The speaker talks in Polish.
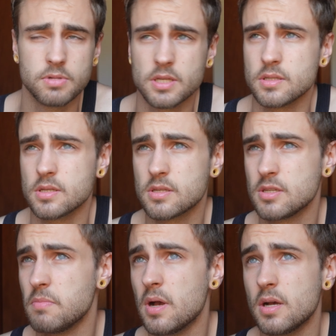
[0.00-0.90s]
Jest nas
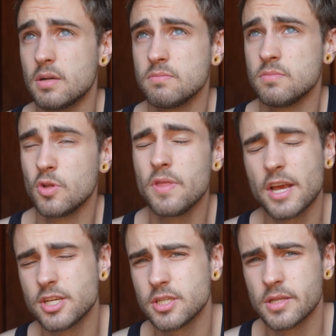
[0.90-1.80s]
chyba, no
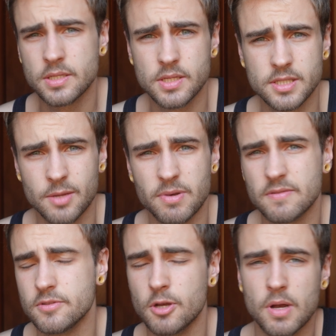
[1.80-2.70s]
naście nas jest na
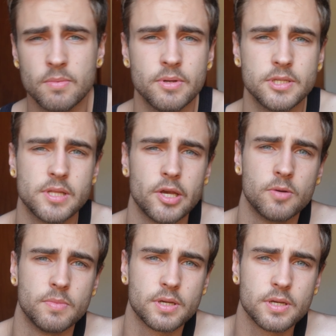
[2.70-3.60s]
pewno, mamy
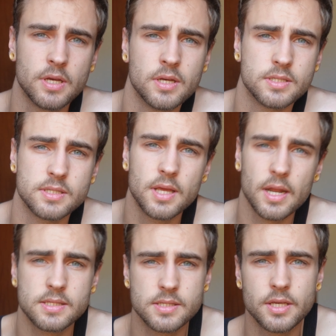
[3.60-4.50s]
znajomych z
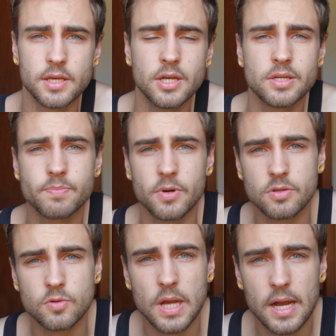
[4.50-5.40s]
Grecji, z
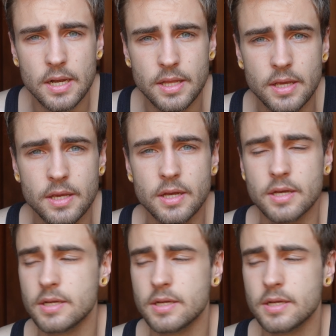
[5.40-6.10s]
Portugalii,